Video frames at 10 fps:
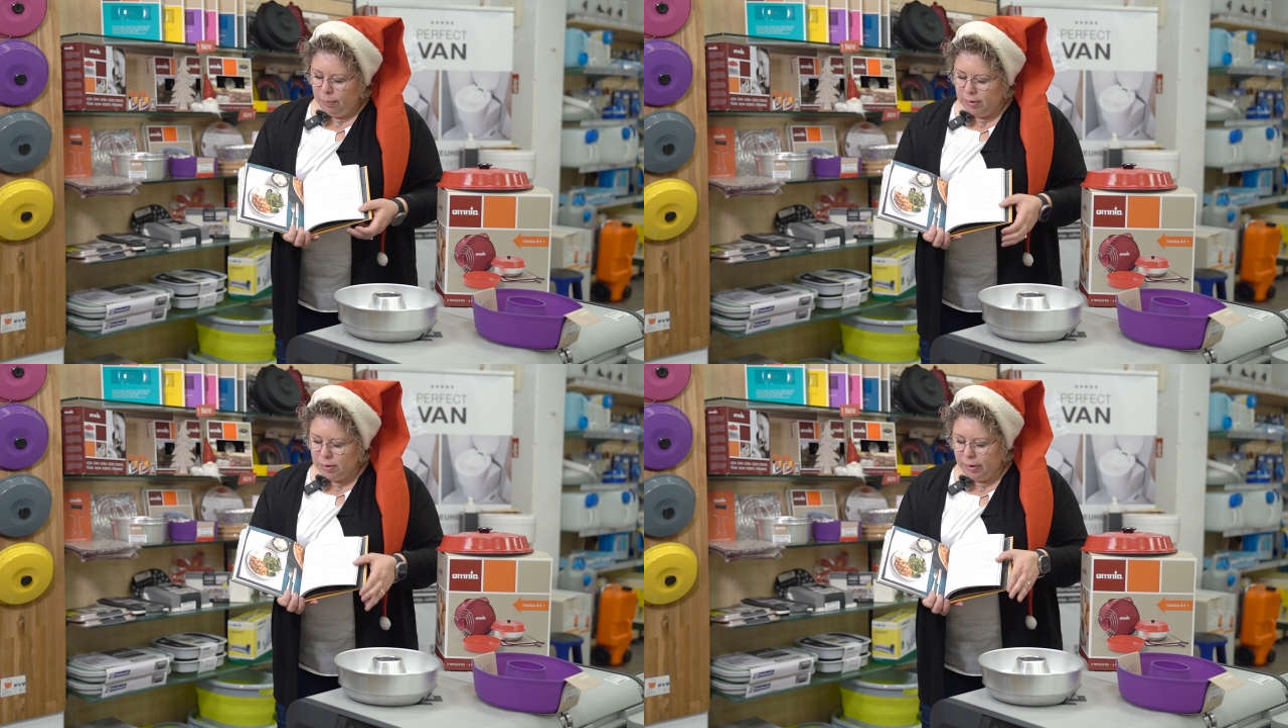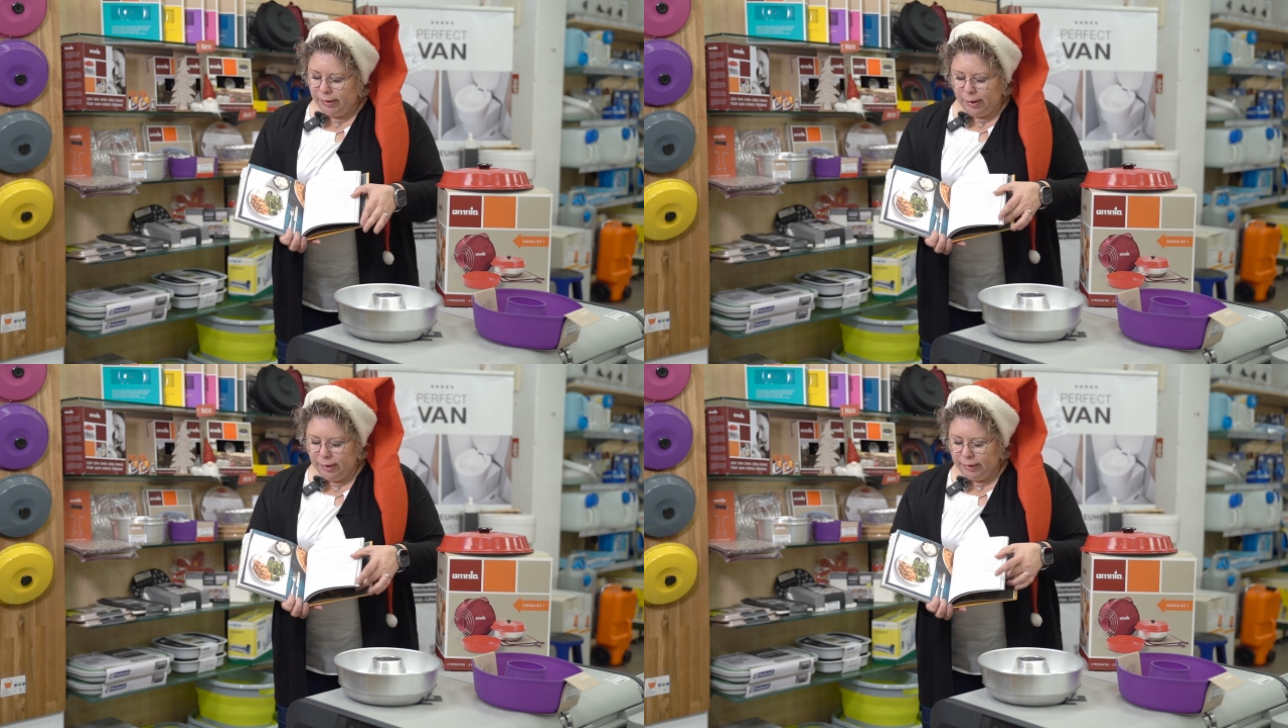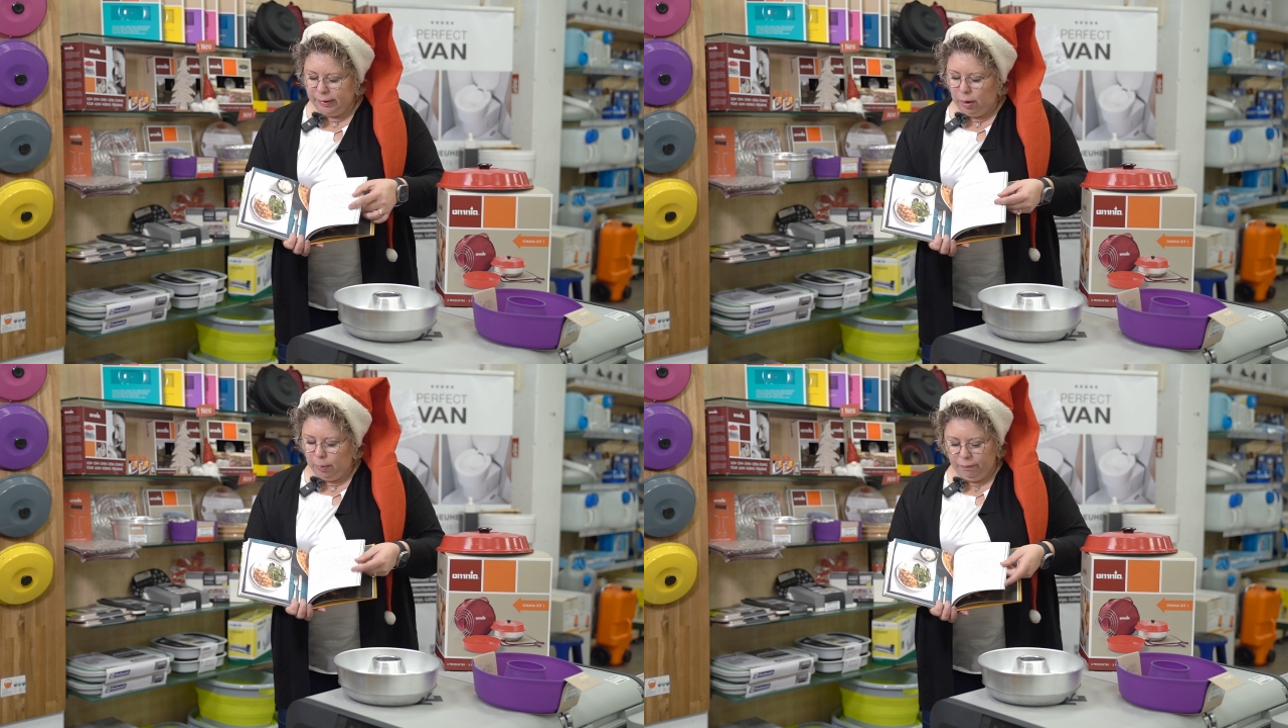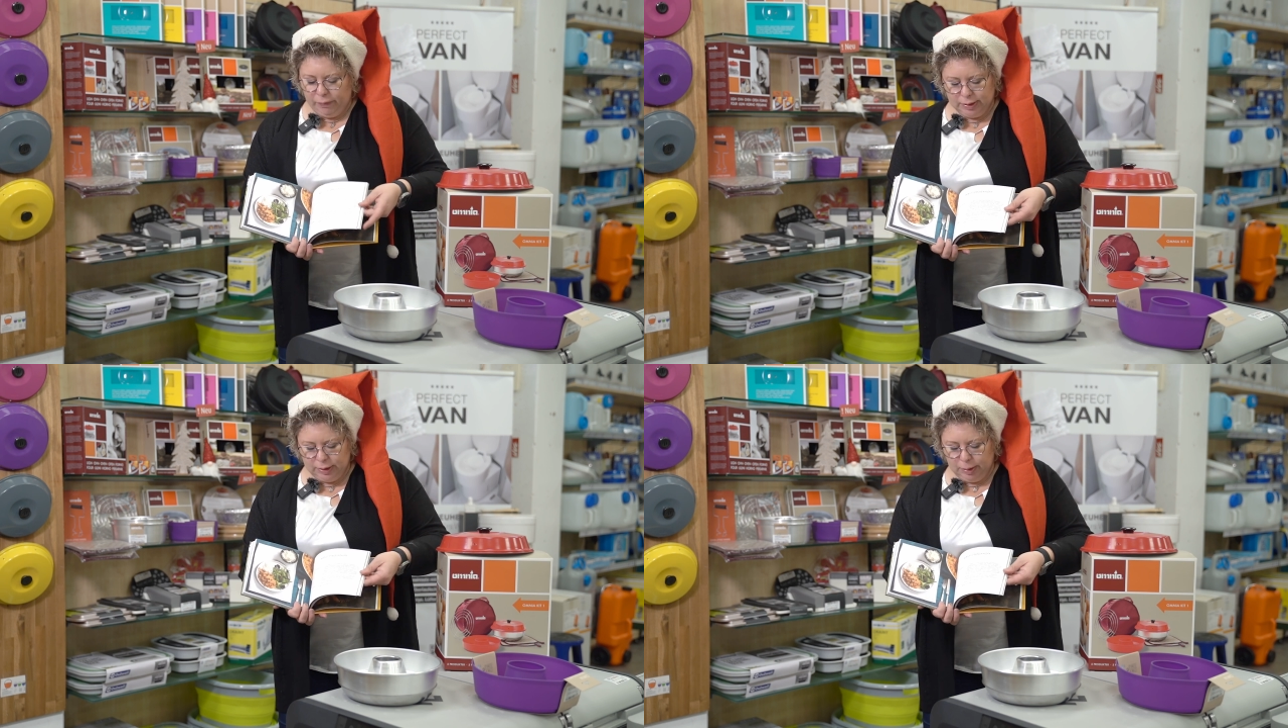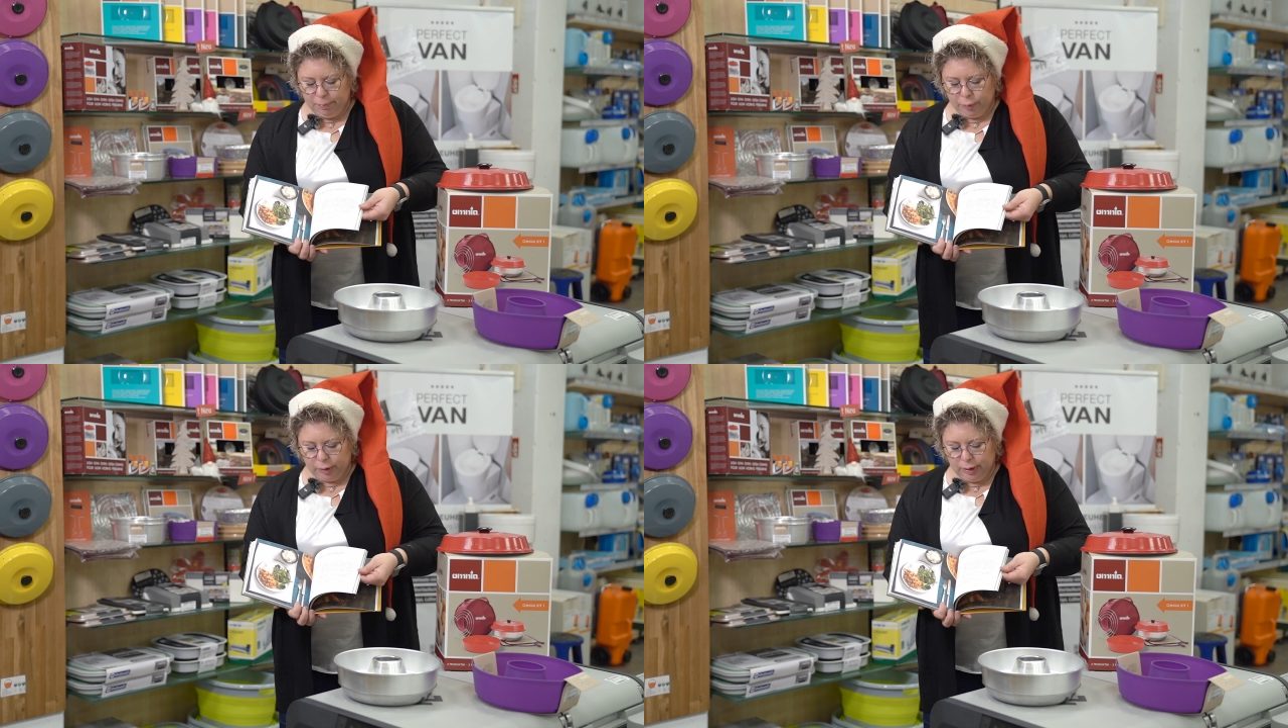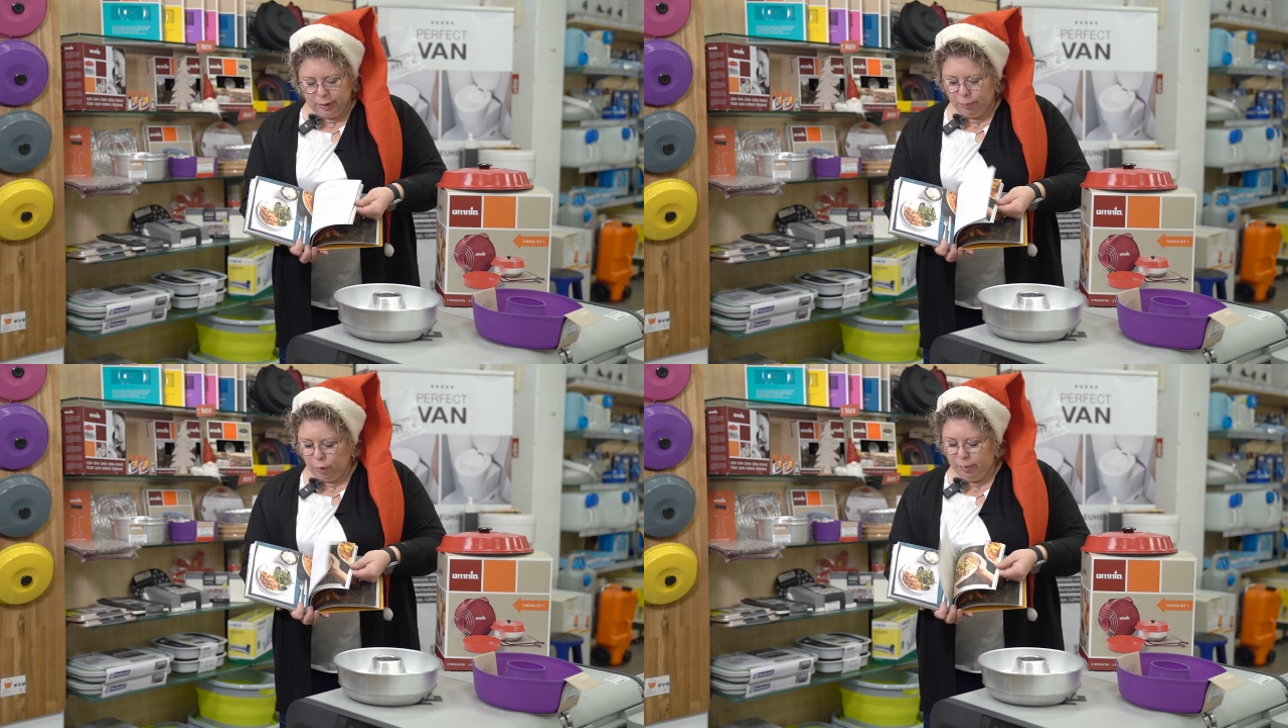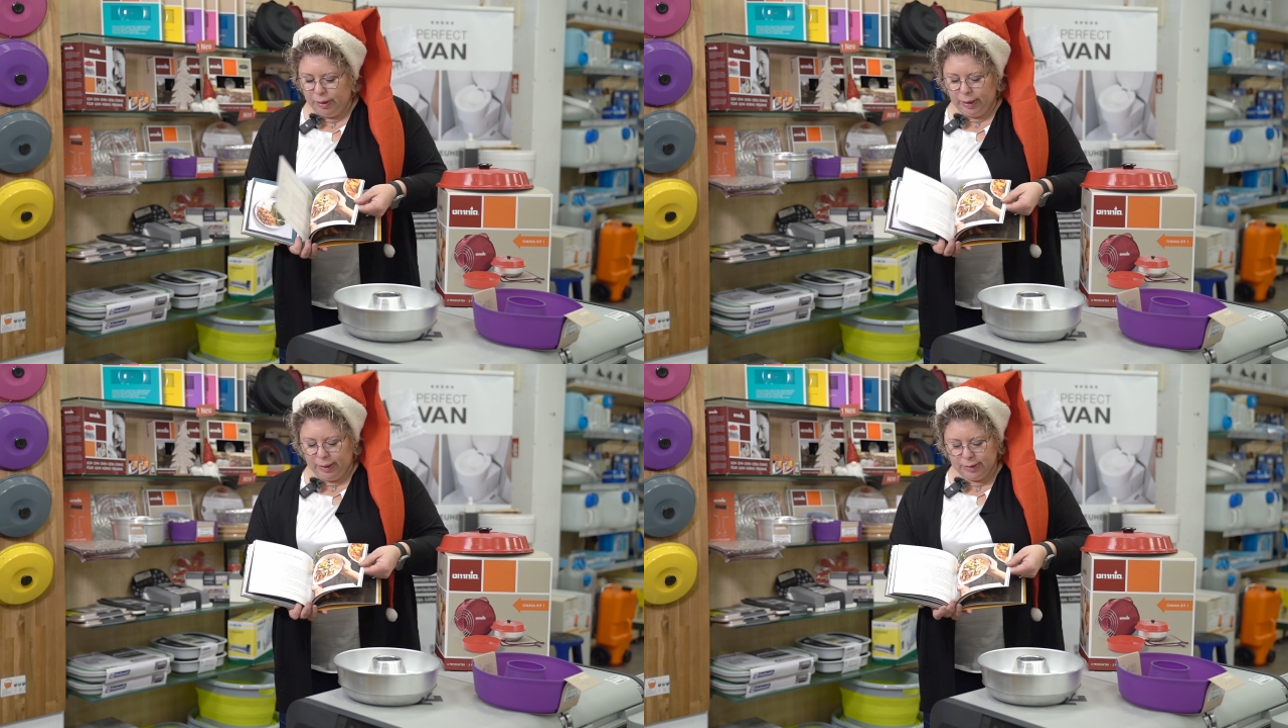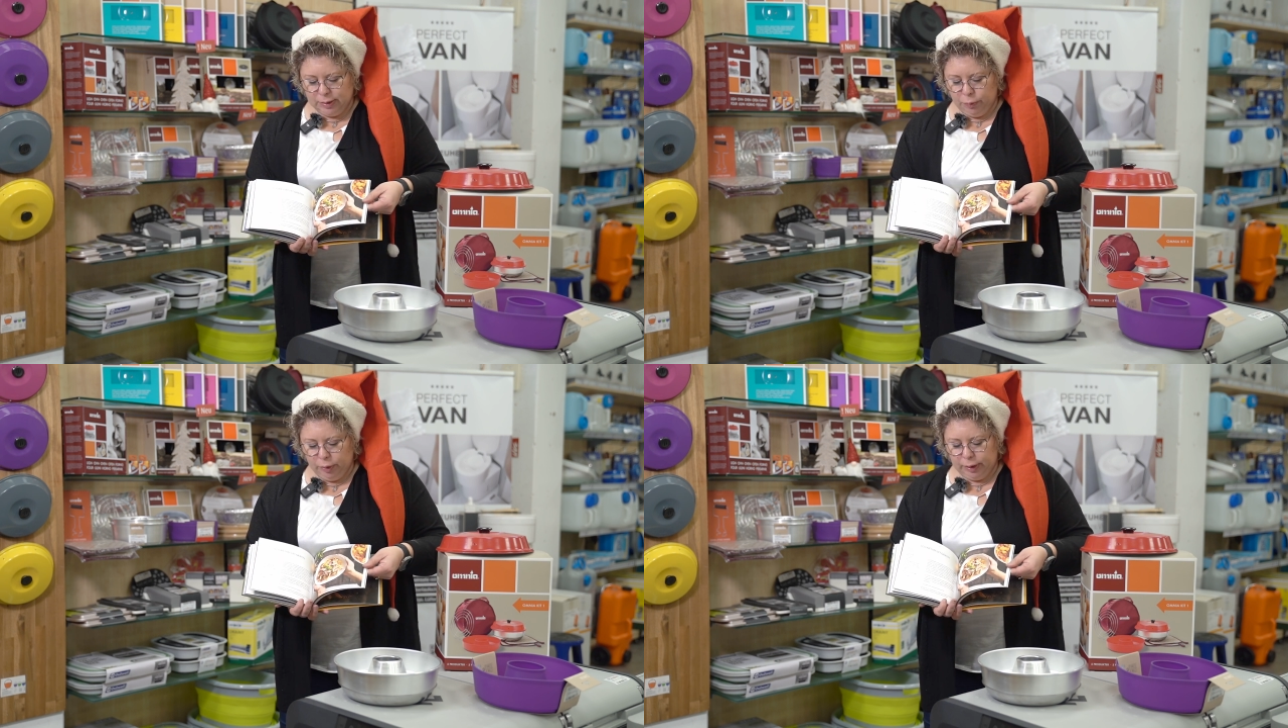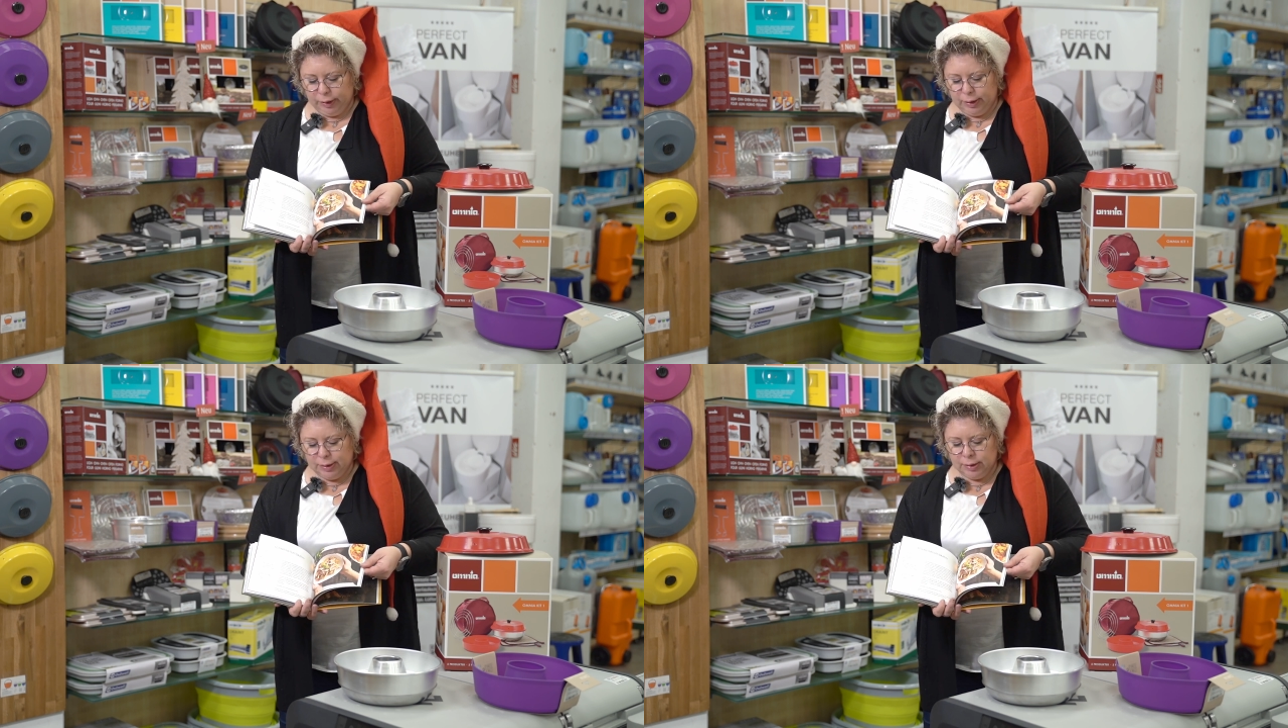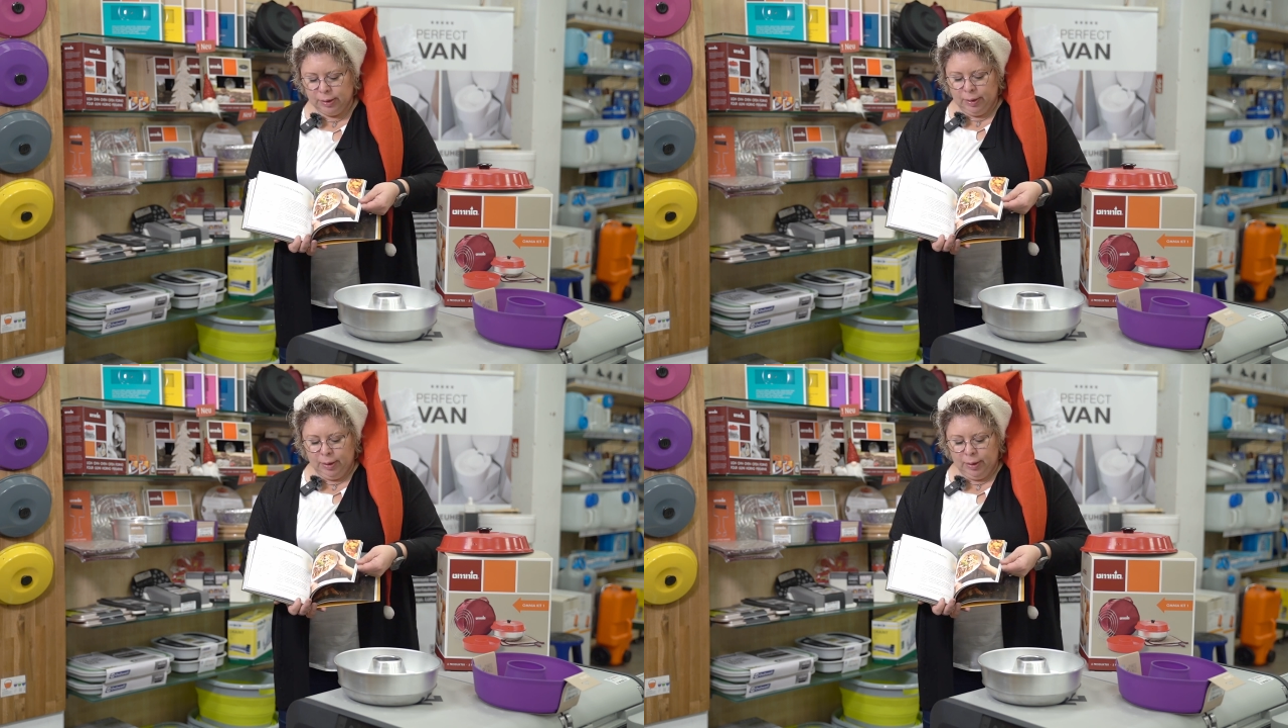man sollte gar nicht glauben, was in dem, in dem Omnia alles möglich ist.